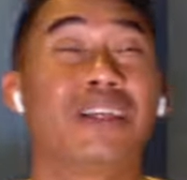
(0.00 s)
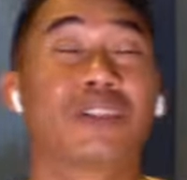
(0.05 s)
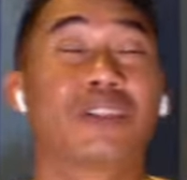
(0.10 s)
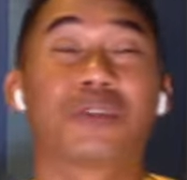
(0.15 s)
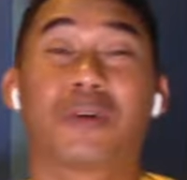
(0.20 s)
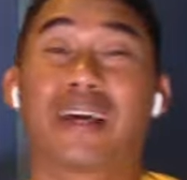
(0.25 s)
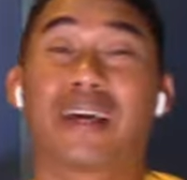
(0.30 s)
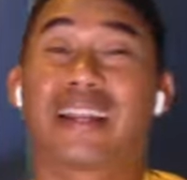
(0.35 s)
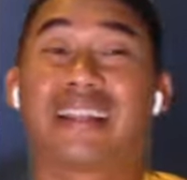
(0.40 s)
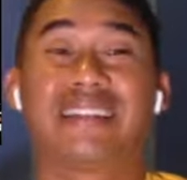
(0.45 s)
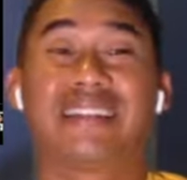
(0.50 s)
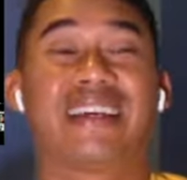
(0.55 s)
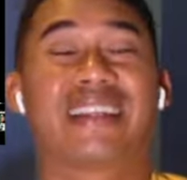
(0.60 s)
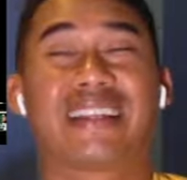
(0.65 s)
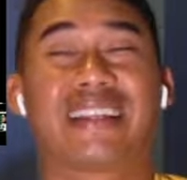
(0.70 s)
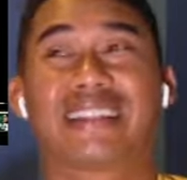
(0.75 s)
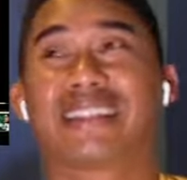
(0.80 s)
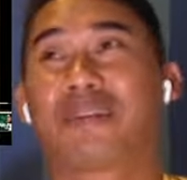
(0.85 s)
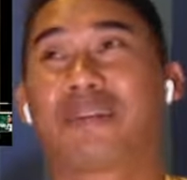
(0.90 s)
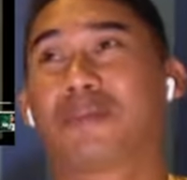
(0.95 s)
Suaranya
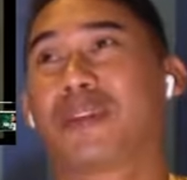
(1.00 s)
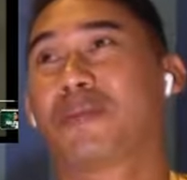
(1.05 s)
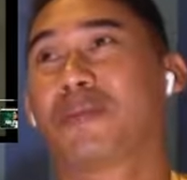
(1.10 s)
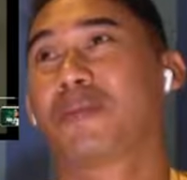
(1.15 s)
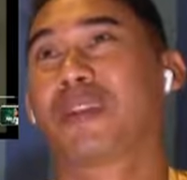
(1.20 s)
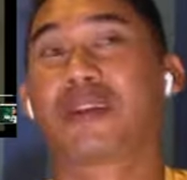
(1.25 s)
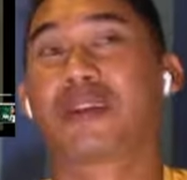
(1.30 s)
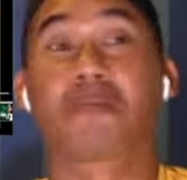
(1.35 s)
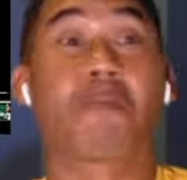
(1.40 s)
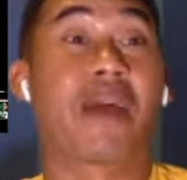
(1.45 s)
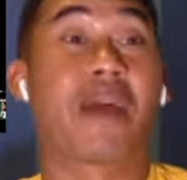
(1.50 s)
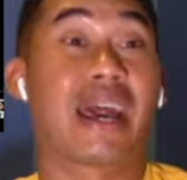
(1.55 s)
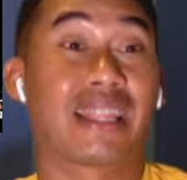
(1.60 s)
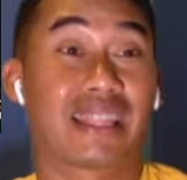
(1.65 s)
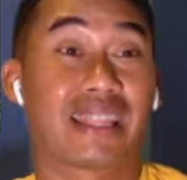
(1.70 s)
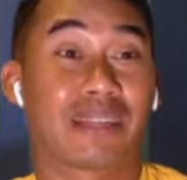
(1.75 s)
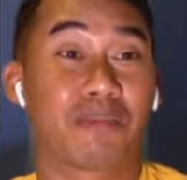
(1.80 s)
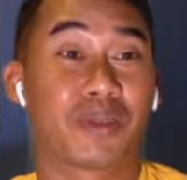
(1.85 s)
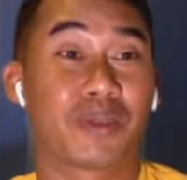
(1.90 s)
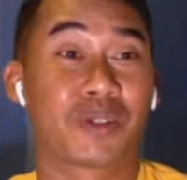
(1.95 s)
Reza bener-bener
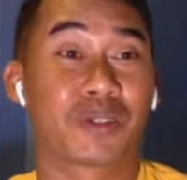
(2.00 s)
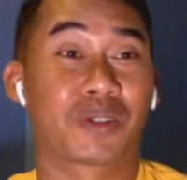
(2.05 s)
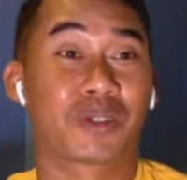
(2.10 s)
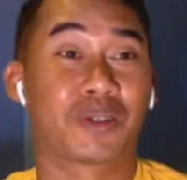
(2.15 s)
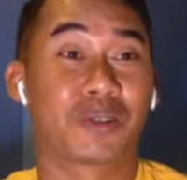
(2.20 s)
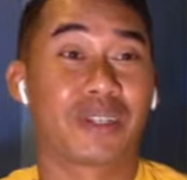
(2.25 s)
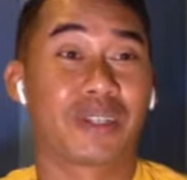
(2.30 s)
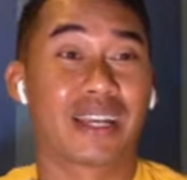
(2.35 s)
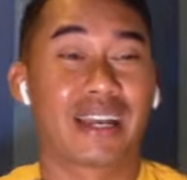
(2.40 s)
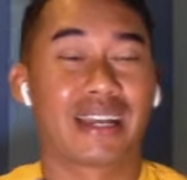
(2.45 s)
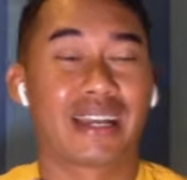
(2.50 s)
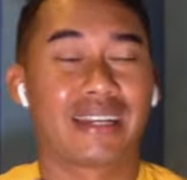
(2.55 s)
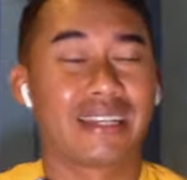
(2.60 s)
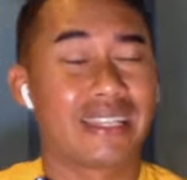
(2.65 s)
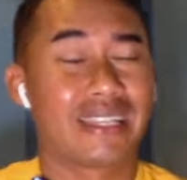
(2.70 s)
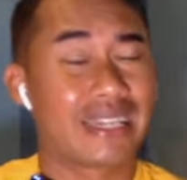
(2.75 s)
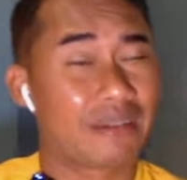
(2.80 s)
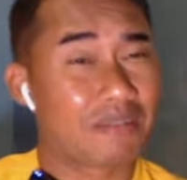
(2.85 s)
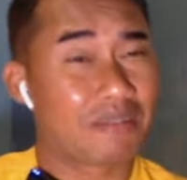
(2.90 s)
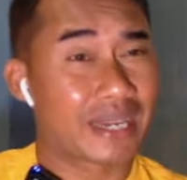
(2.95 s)
mantep bosku ya.
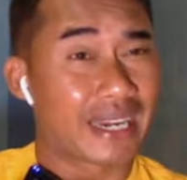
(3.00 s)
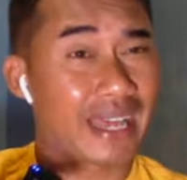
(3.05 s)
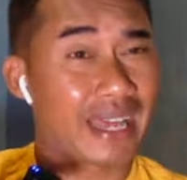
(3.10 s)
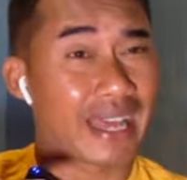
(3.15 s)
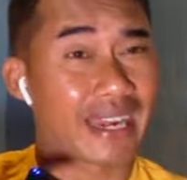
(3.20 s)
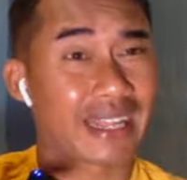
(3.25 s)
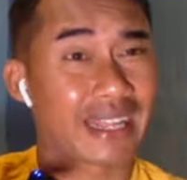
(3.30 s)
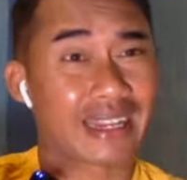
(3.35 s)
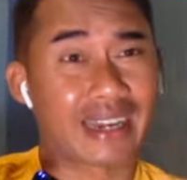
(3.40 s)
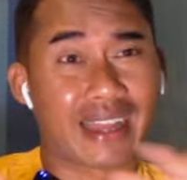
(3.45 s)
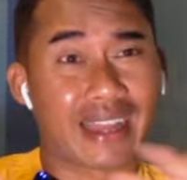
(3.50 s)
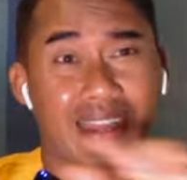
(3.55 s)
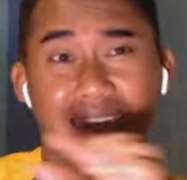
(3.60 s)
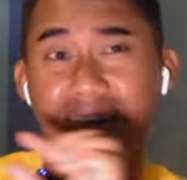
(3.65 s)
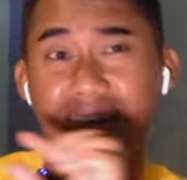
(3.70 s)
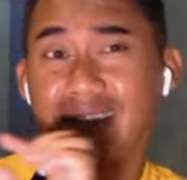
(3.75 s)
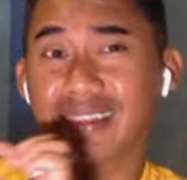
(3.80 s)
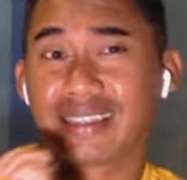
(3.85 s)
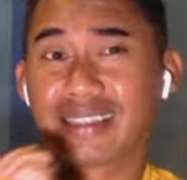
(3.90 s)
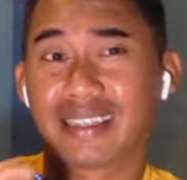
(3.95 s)
Dia menarik
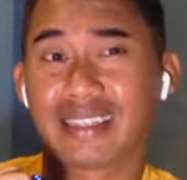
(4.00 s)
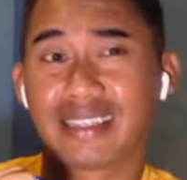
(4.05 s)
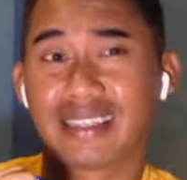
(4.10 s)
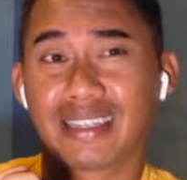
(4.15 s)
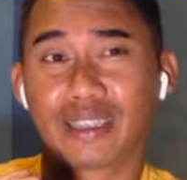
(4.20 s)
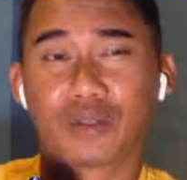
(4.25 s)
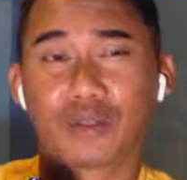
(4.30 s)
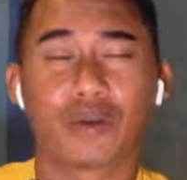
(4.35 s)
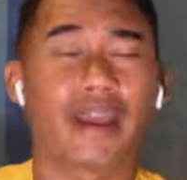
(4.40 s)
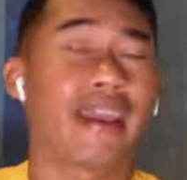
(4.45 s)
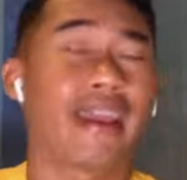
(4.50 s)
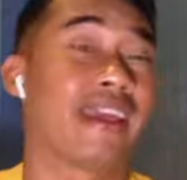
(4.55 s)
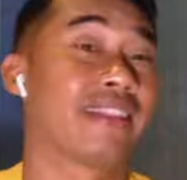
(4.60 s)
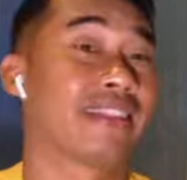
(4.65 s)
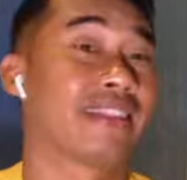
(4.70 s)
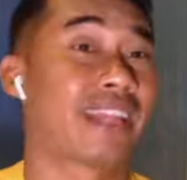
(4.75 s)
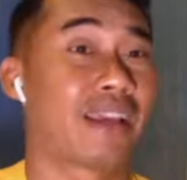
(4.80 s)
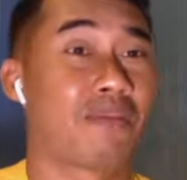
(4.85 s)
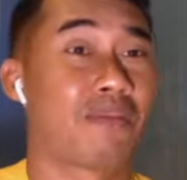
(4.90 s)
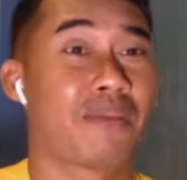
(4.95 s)
nada tinggi itu
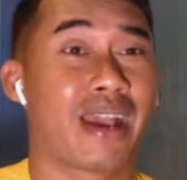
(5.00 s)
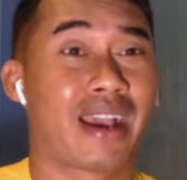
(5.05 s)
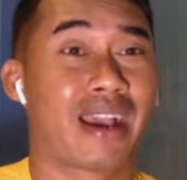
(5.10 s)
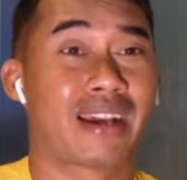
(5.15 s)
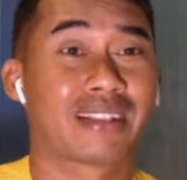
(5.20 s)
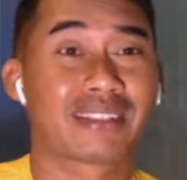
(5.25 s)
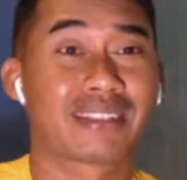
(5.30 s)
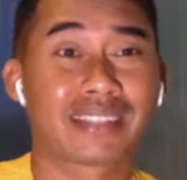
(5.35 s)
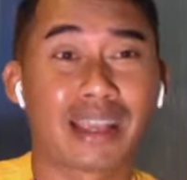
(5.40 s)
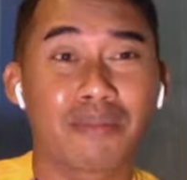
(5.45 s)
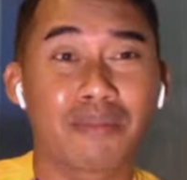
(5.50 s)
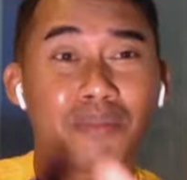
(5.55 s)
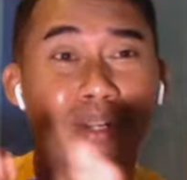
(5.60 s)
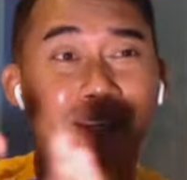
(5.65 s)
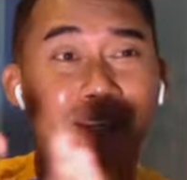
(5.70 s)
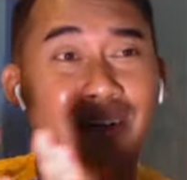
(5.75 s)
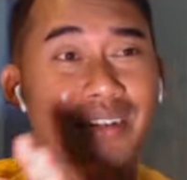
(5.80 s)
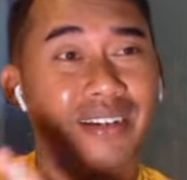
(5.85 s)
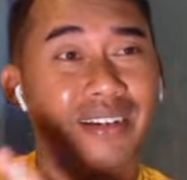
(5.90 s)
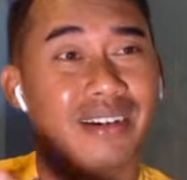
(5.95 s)
enteng banget
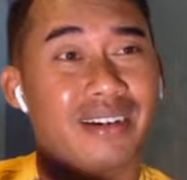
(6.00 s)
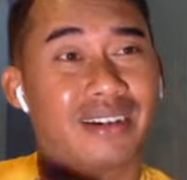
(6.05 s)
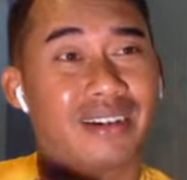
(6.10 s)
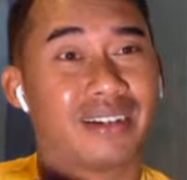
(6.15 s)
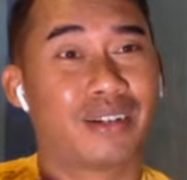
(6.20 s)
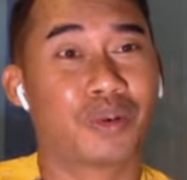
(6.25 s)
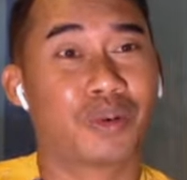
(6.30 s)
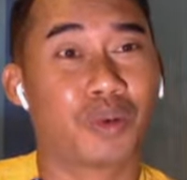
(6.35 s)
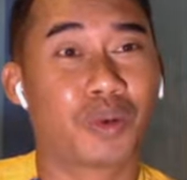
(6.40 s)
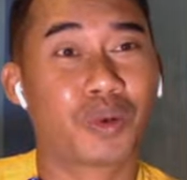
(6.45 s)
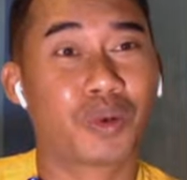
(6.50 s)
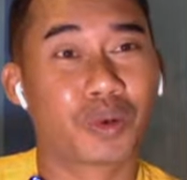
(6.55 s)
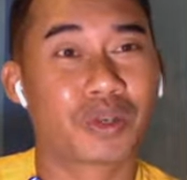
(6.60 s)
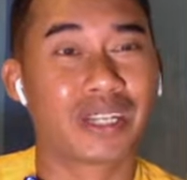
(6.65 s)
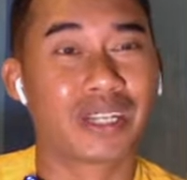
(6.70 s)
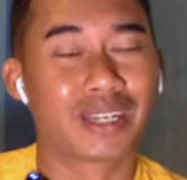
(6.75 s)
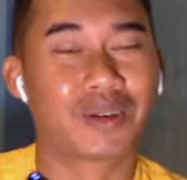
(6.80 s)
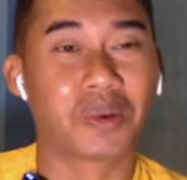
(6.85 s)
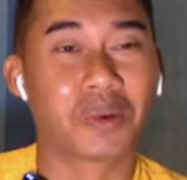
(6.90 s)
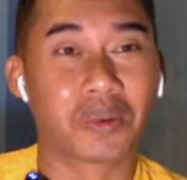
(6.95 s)
sambil uh, duduk
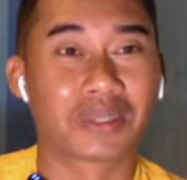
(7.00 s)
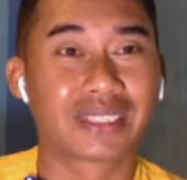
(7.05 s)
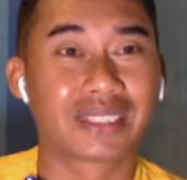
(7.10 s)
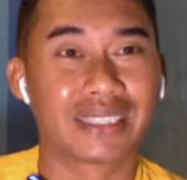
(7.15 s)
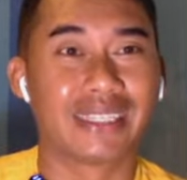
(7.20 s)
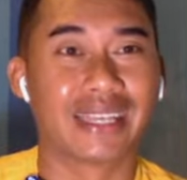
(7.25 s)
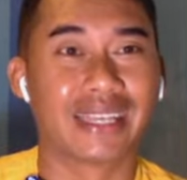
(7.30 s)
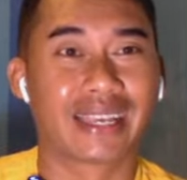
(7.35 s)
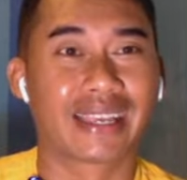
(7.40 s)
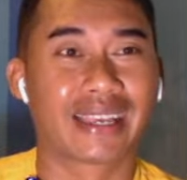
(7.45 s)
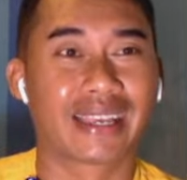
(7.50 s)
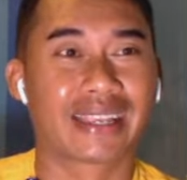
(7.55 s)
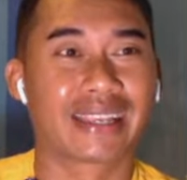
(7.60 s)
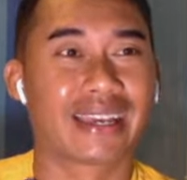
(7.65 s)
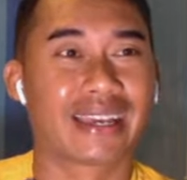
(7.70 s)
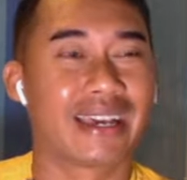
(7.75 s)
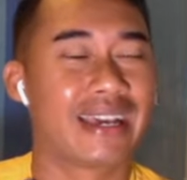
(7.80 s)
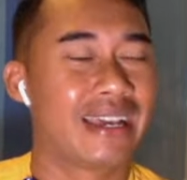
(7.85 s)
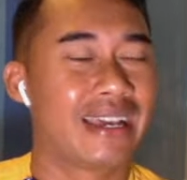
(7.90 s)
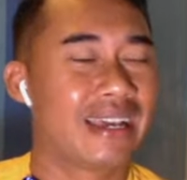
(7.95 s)
di kursi ya geng
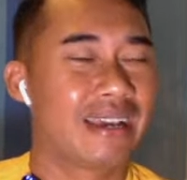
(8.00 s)
ya.